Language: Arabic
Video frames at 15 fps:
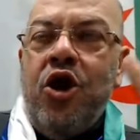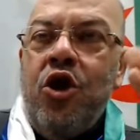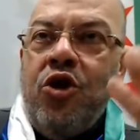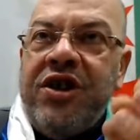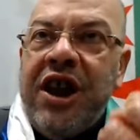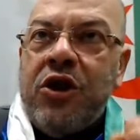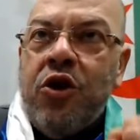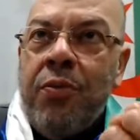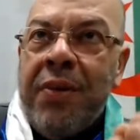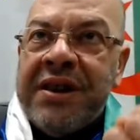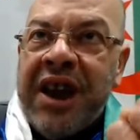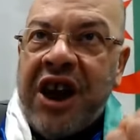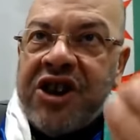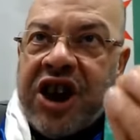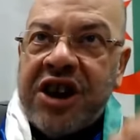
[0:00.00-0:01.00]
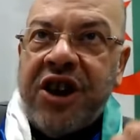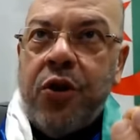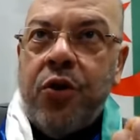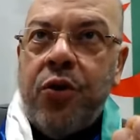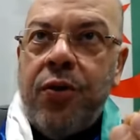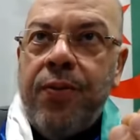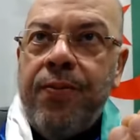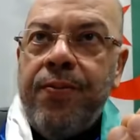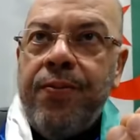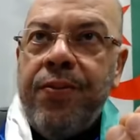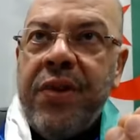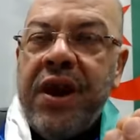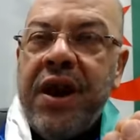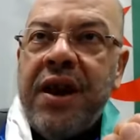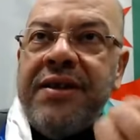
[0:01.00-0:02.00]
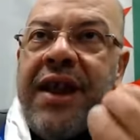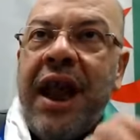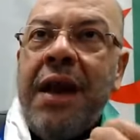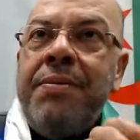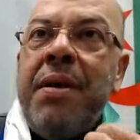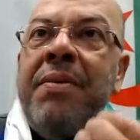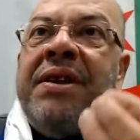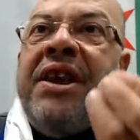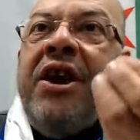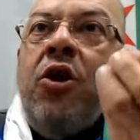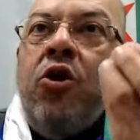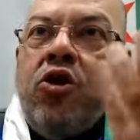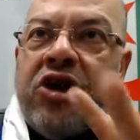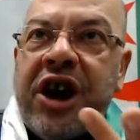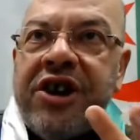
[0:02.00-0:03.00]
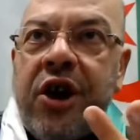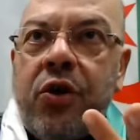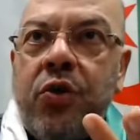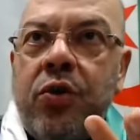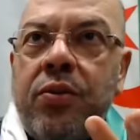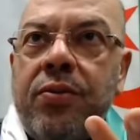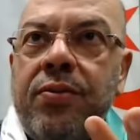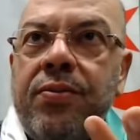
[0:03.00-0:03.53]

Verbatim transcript: الاستاذ كون ما طاحش قدره الطلبه ما تيحولوش قدره